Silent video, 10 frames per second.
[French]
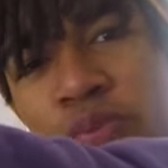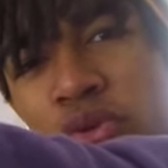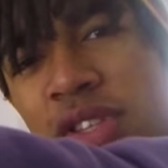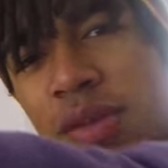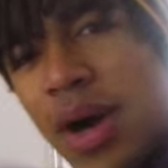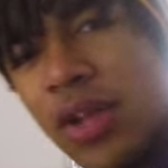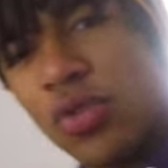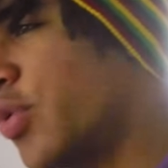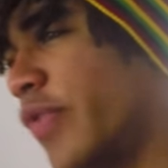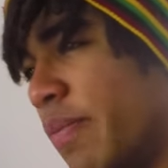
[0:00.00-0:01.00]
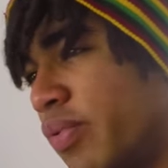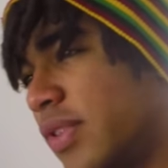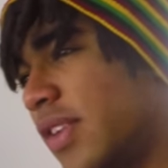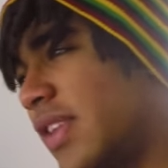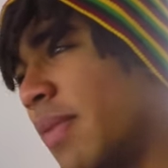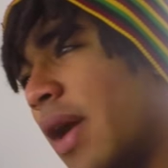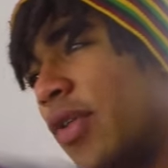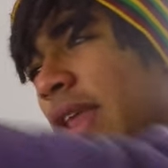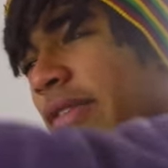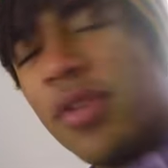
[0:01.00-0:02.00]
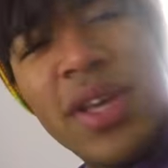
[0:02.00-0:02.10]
pousses tes bras, tu vois. Tu vas pousser tes bras en avant,